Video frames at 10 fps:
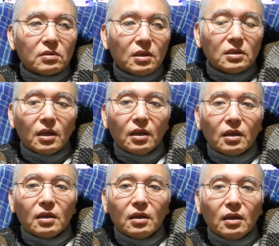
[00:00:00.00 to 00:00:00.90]
全然
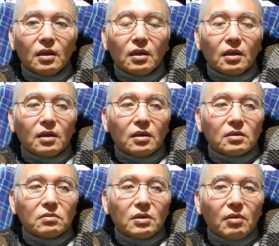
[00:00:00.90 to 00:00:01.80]

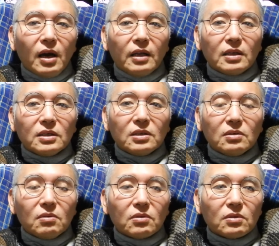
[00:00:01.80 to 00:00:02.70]
上の
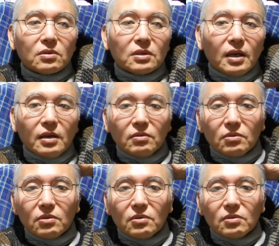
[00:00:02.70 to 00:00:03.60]
話を伝える
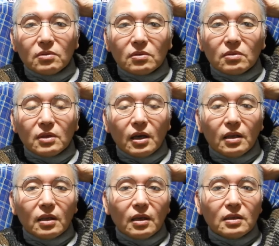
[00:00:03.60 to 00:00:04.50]
というだ
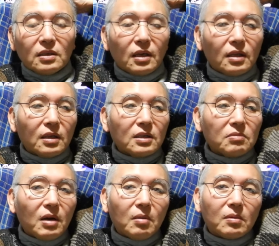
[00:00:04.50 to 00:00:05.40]
けで人間た
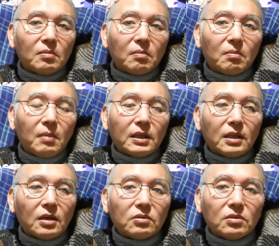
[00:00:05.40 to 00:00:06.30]
ちは
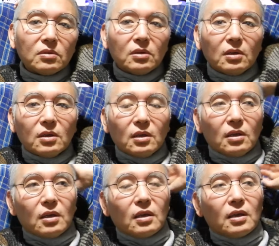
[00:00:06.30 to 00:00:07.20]
全く
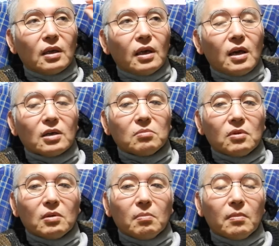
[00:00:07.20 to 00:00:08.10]
契約
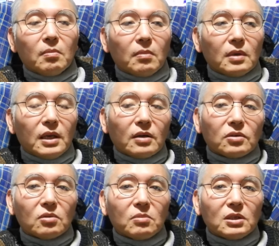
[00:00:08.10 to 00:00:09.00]
も
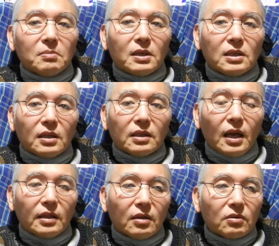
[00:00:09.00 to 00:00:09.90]
約束もしません
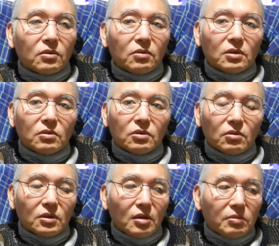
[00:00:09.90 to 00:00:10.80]
単なる今日肉
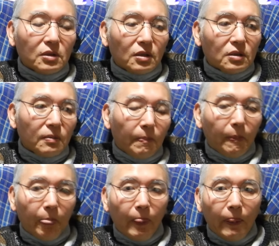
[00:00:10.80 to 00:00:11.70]
食生物です
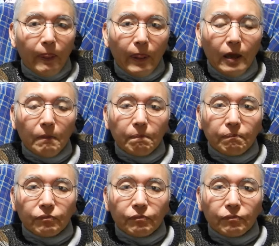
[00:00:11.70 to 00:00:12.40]
ね